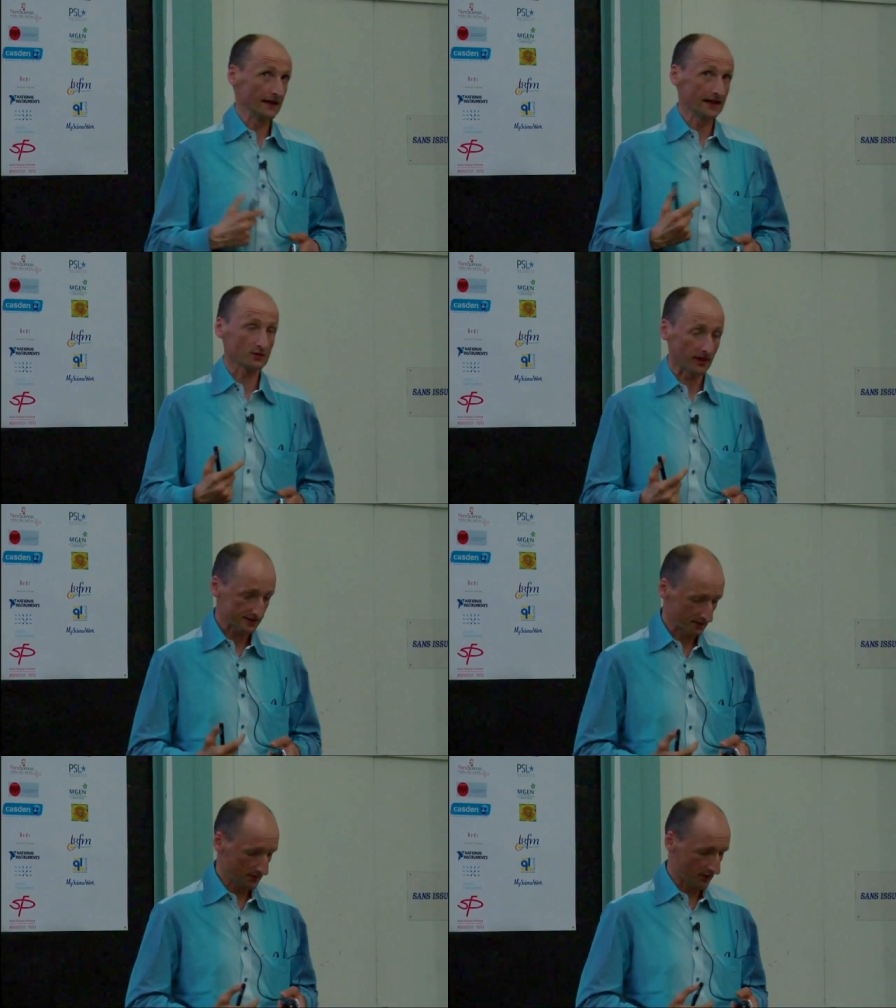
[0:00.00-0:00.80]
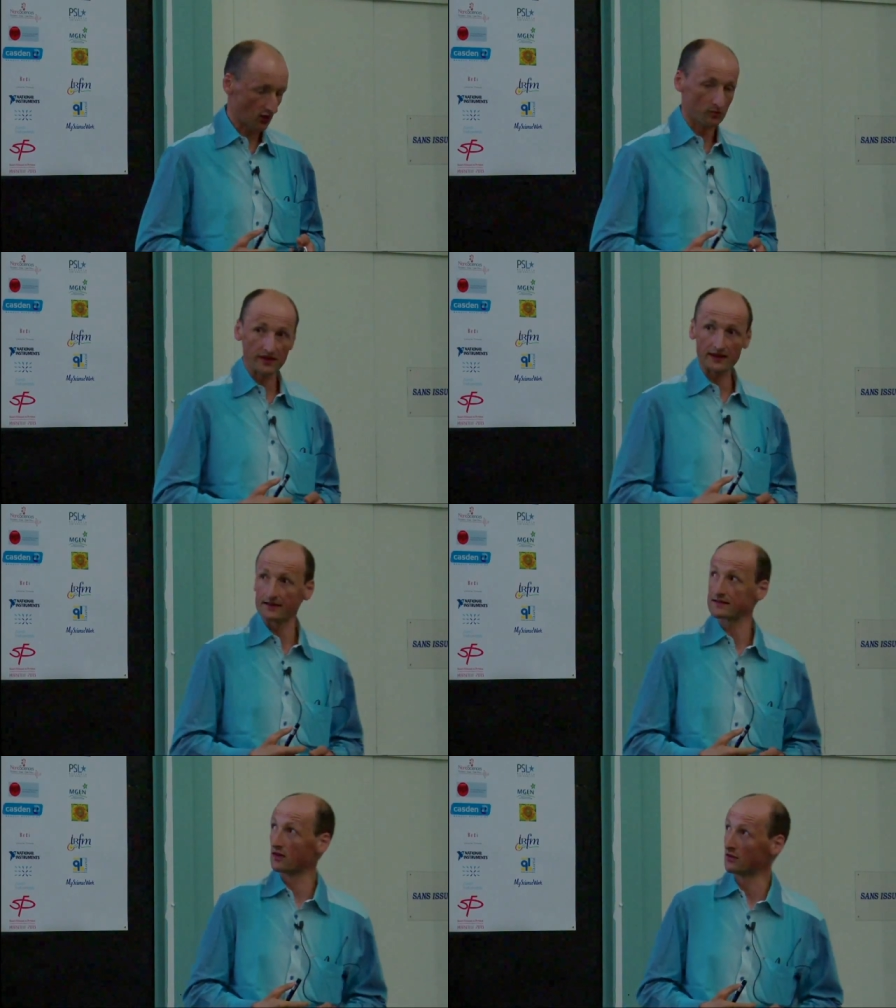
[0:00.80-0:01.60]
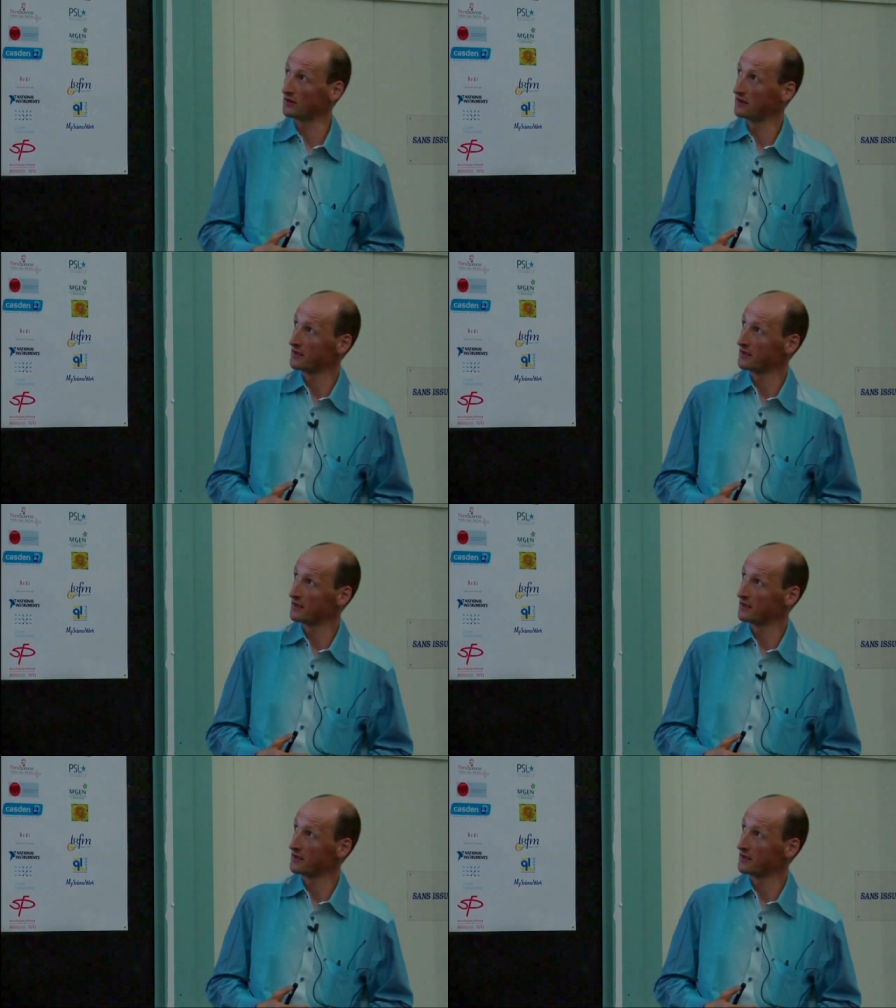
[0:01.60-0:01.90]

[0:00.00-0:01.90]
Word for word: Et la troisième complication